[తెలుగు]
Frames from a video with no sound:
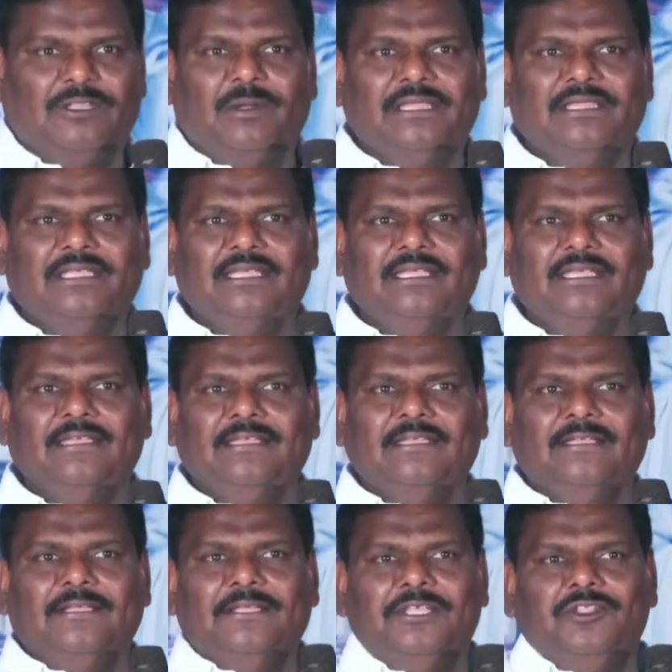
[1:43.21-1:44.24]
కొంతమంది
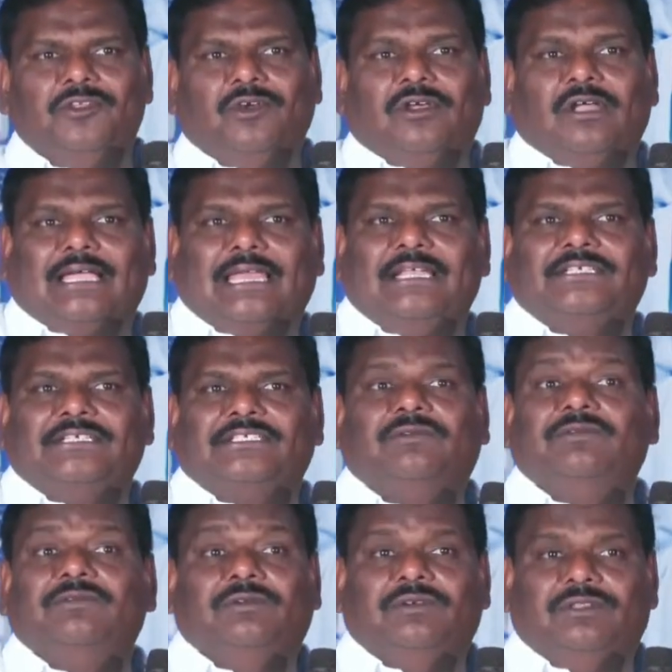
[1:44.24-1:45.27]
ఇది ఒక
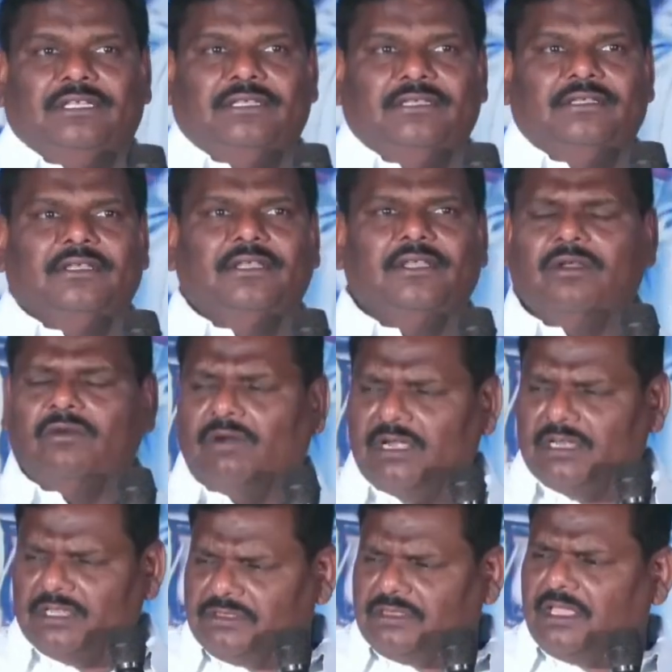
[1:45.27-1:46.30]
క్రైస్తవ్యం ఉంది
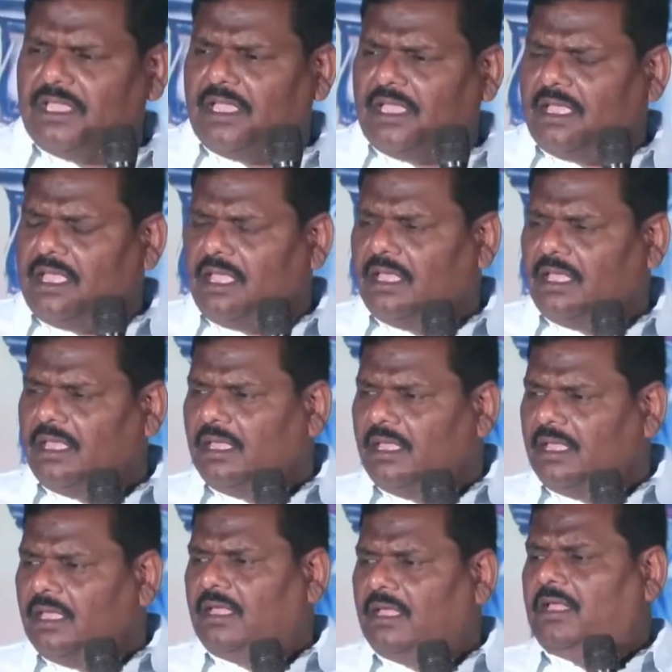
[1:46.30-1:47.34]
వాళ్ళు ఇస్తే
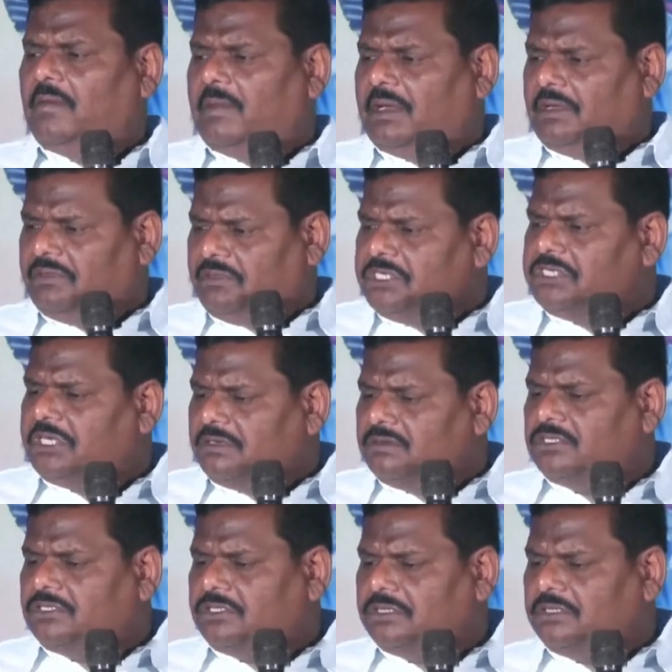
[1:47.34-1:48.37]
మనం
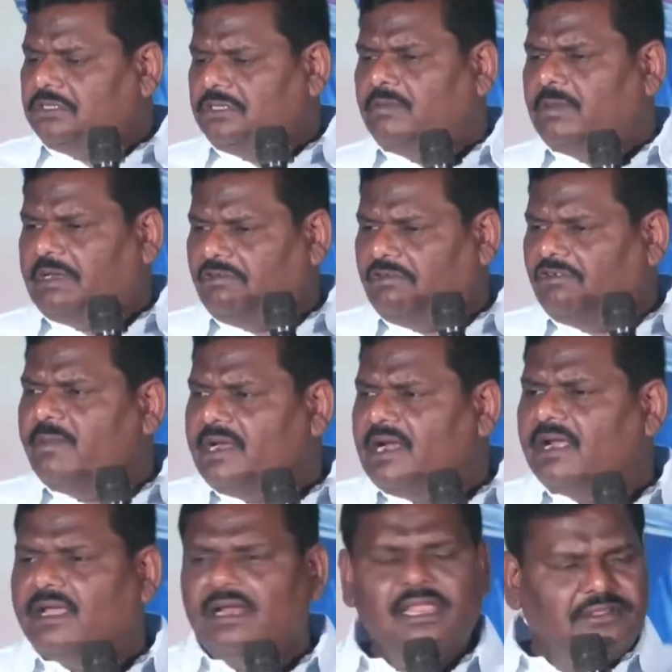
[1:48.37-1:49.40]
తీసుకోవచ్చు మనం
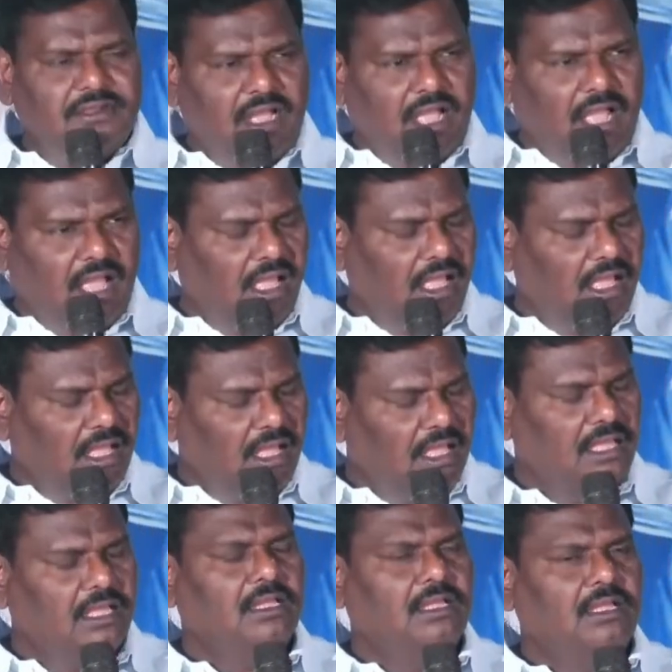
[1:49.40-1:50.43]
ఏమని అడగలేదుగా
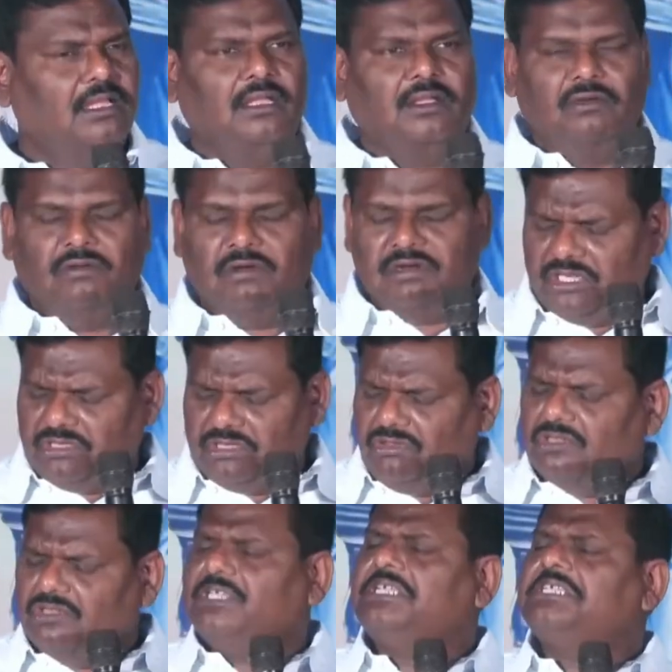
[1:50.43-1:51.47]
వాళ్ళు
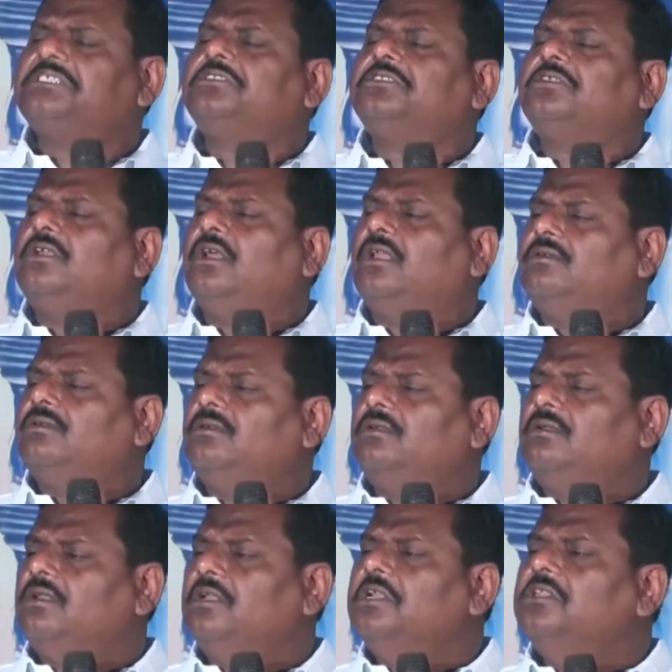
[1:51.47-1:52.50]
సంతోషంగా
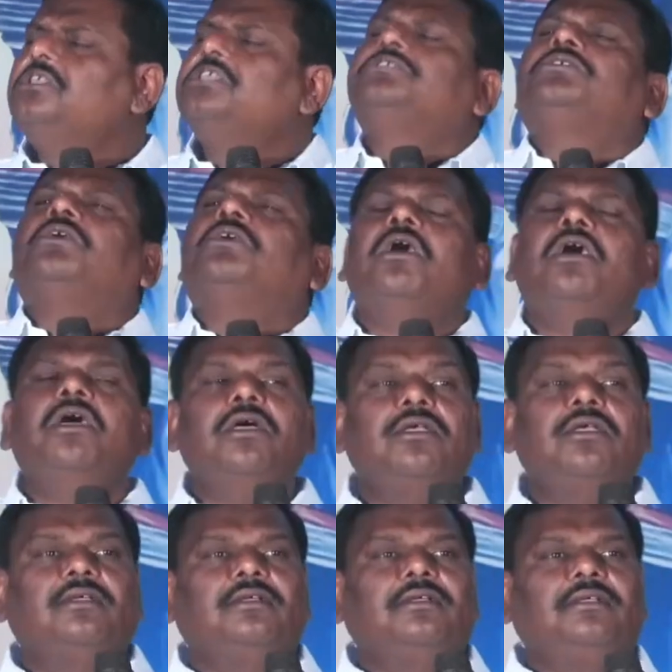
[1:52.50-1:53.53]
ఇస్తున్నారు తీసుకో
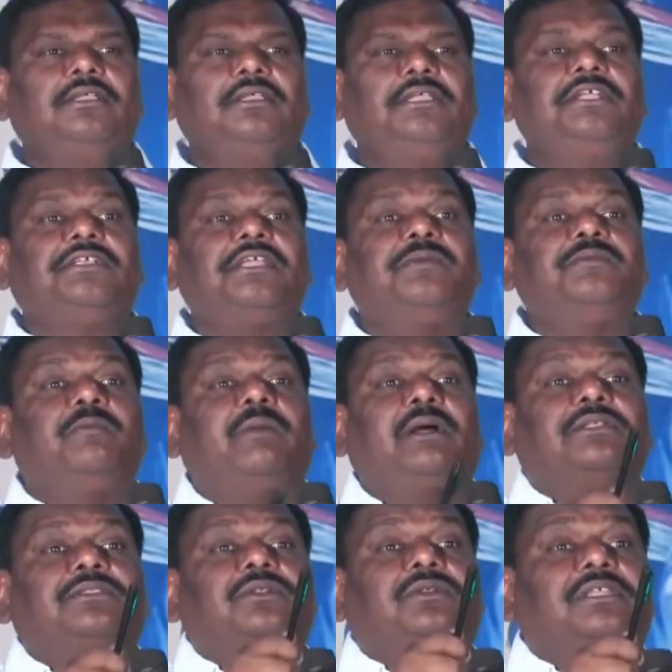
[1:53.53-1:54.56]
ఈ
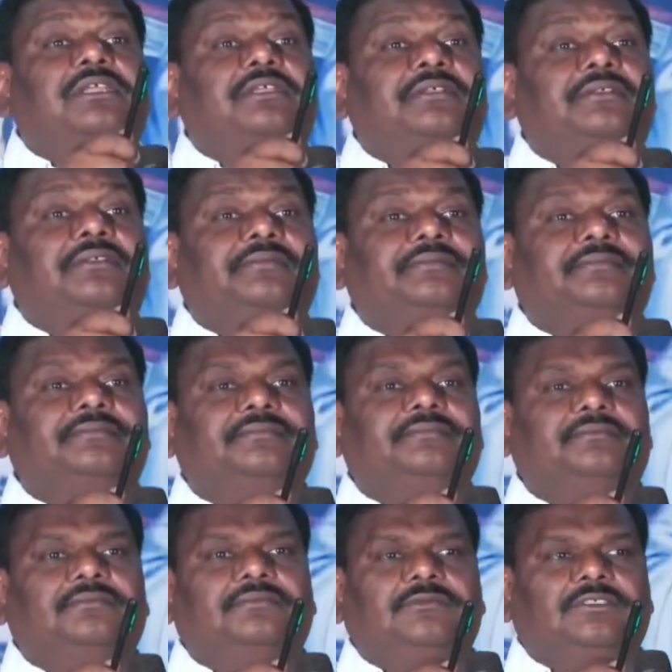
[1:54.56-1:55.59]
టైపు భక్తి ఉంది
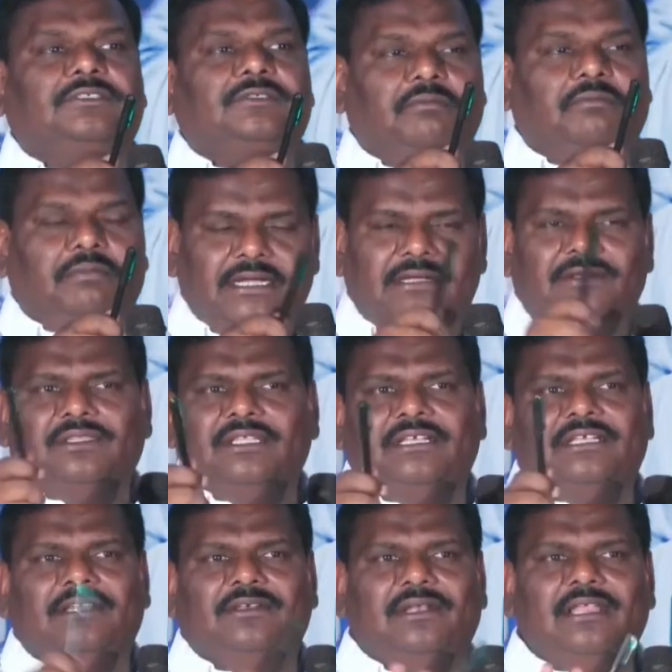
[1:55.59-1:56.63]
బయట
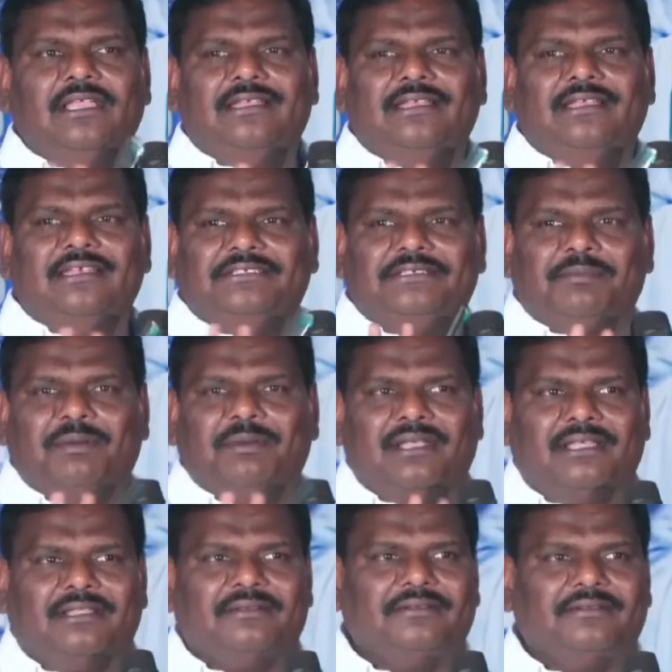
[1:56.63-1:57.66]
ఉంది నేను లేదని నేను
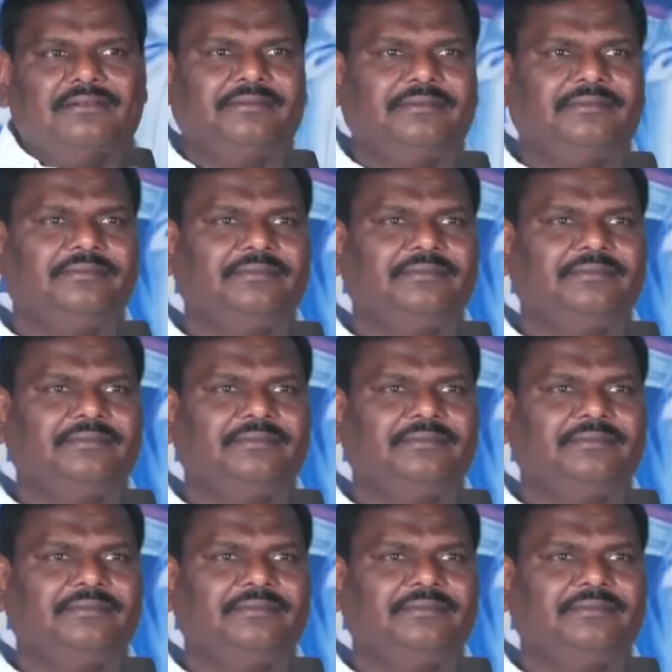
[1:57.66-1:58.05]
చెప్పట్లేదు